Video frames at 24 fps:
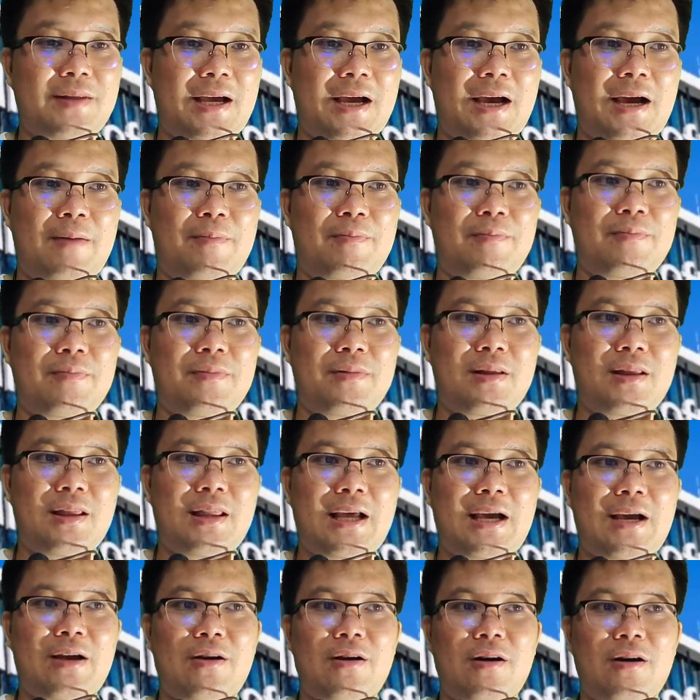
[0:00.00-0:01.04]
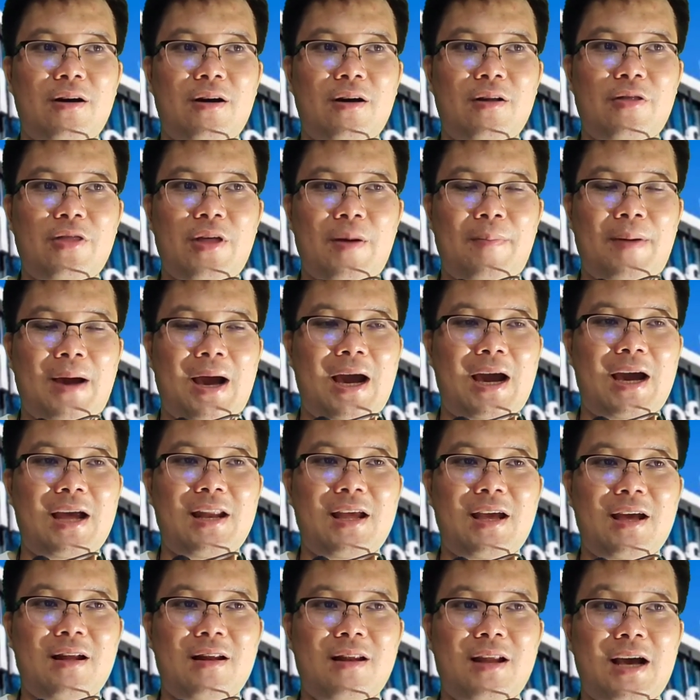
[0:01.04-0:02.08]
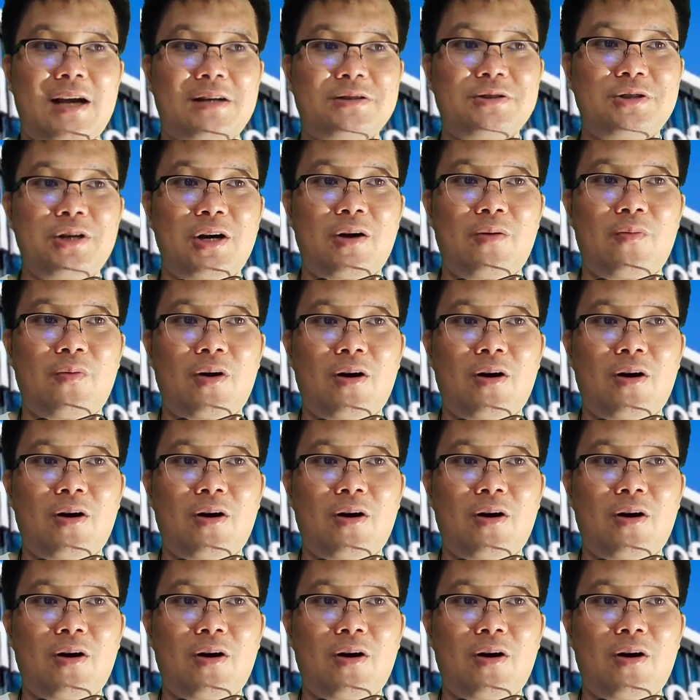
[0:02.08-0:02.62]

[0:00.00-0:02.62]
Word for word: นะครับ แล้วก็สภาเนี่ยทางส